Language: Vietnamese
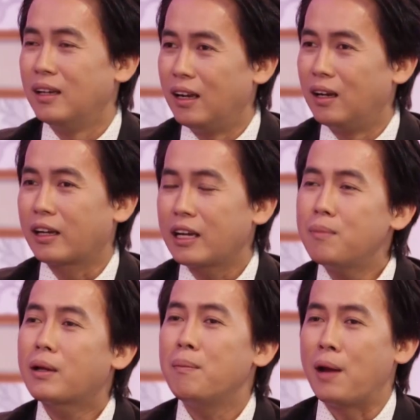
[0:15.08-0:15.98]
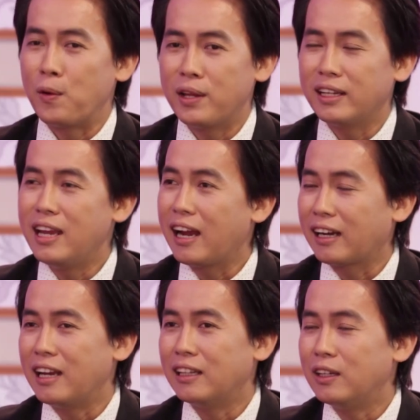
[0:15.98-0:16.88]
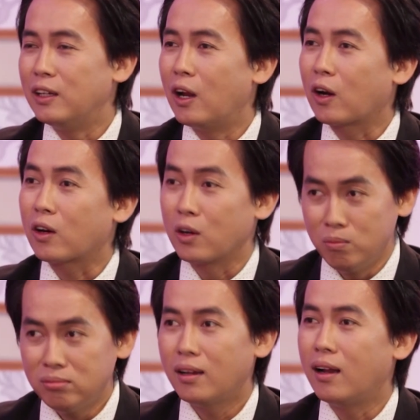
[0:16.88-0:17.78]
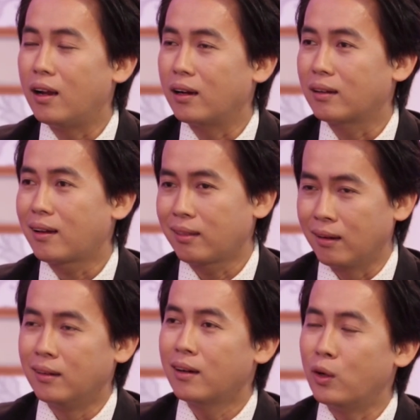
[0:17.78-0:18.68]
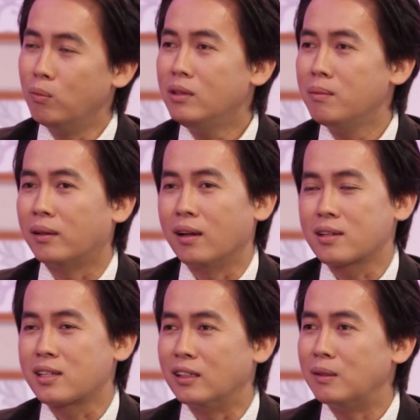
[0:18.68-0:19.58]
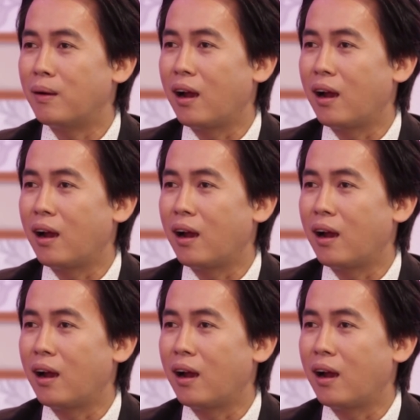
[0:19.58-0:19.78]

À, cái cái mẹo dân gian này thì là đúng à, cái từ đó là đúng nhưng mà thực sự